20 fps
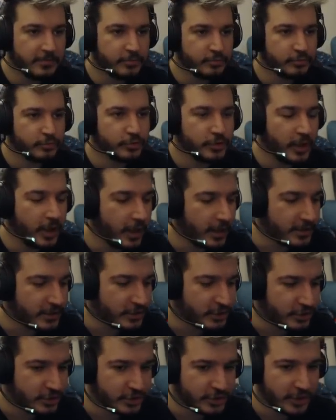bu, bu ne lan
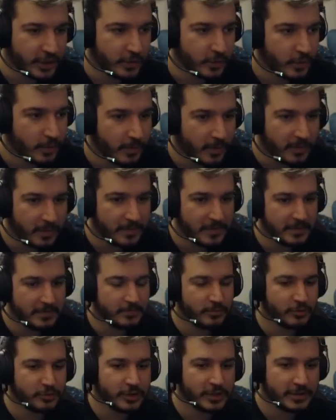iki kişi geliyor. Baba benim
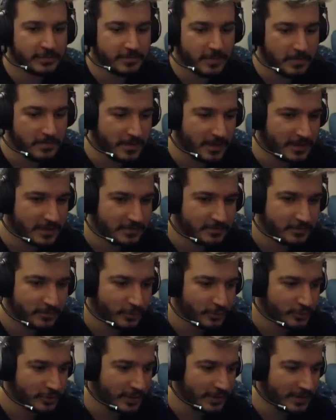bota gitmem lazım.
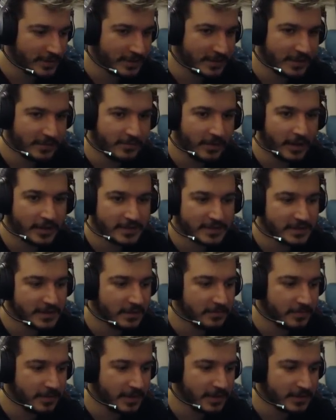Botla iki kilo
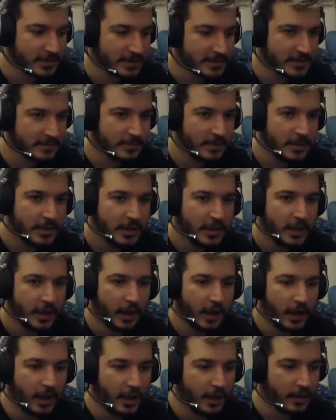aslında bekleseyim.
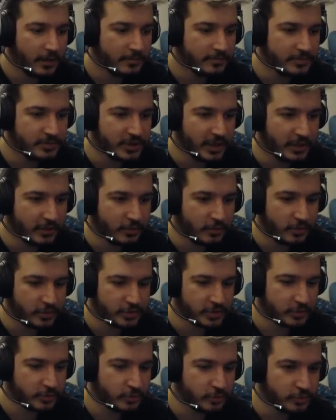Aha bir şeyler
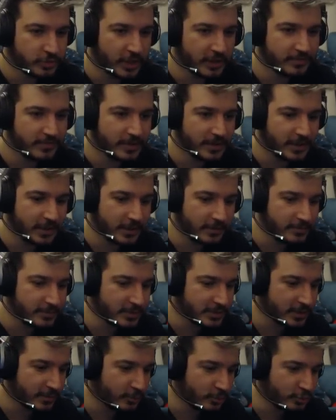olacak. Ulti atmadan
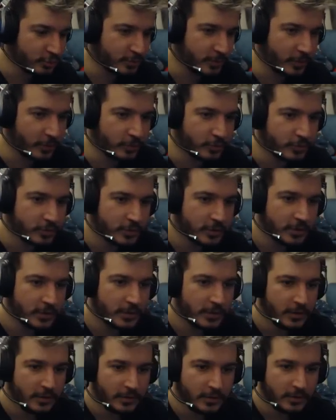alabilirsem onu süper olur.
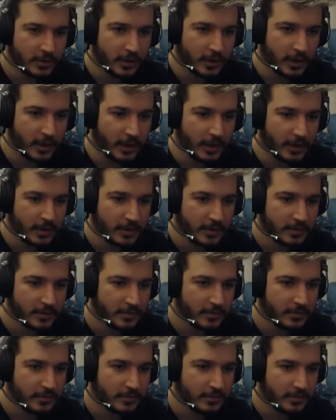Aha
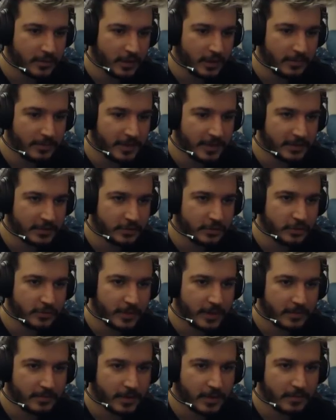Aha bekliyor
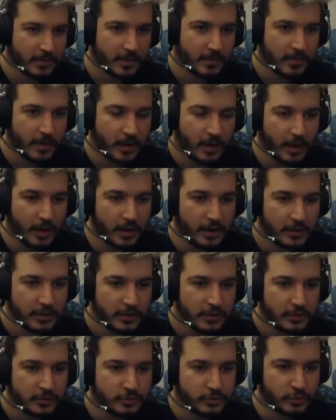bak bak bak bak. Aha
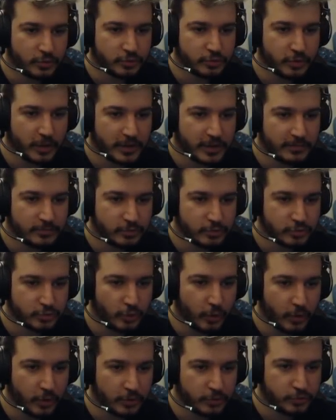coştu adam coştu. O
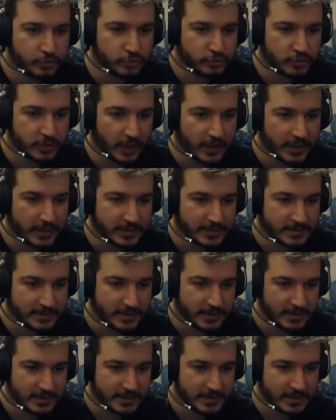ona salar.
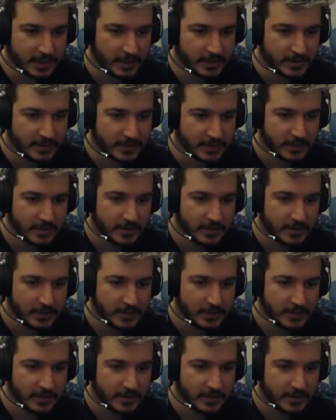Kesin saldırır.